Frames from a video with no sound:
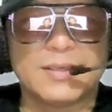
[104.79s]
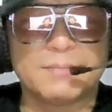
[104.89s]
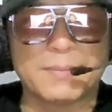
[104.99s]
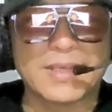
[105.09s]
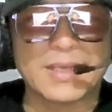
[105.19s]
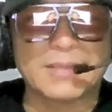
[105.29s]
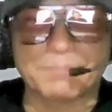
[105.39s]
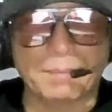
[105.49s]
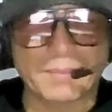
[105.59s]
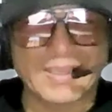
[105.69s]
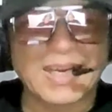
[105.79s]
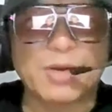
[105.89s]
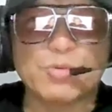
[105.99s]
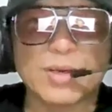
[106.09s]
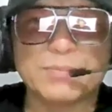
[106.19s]
bibigyan
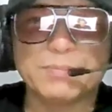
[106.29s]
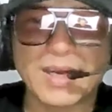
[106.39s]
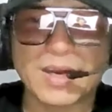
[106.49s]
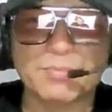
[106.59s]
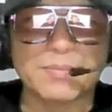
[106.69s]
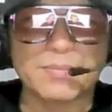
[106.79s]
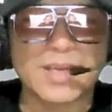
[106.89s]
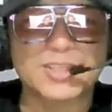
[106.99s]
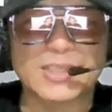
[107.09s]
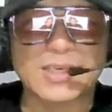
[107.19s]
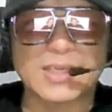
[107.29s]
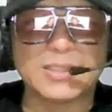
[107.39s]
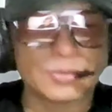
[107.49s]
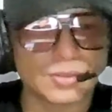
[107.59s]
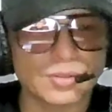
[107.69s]
pinangakuan daw bibigyan siya ng
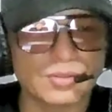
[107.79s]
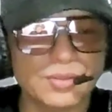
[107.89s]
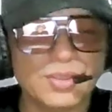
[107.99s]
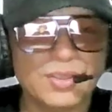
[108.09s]
ganito